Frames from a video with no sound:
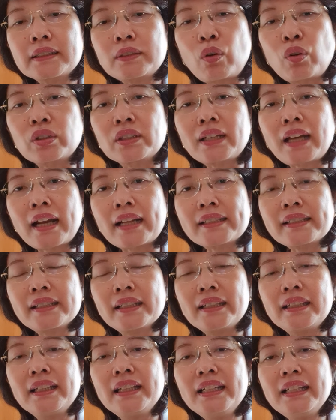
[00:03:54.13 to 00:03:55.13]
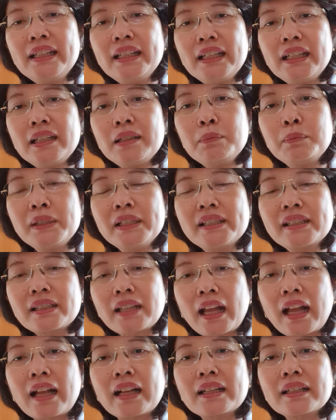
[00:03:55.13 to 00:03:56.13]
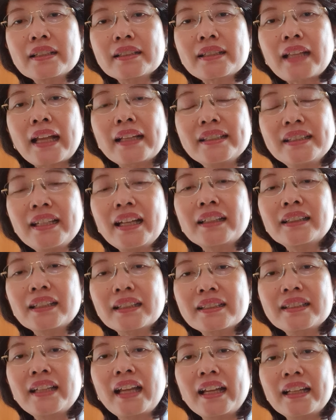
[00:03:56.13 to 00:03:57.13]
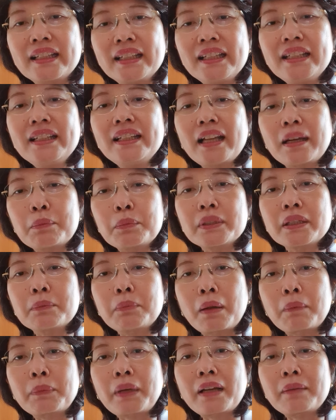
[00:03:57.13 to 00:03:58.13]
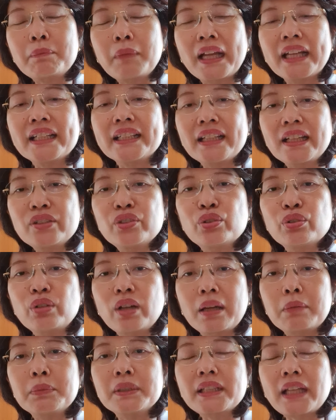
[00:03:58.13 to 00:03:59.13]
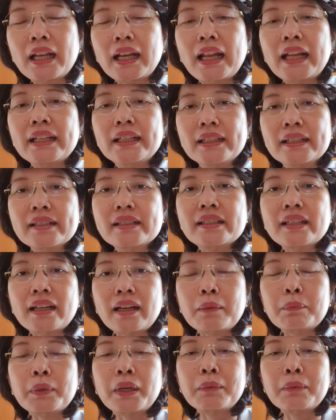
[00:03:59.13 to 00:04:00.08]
kontraksi dini bisa saja terjadi yang menyebabkan bayinya juga bisa lahir secara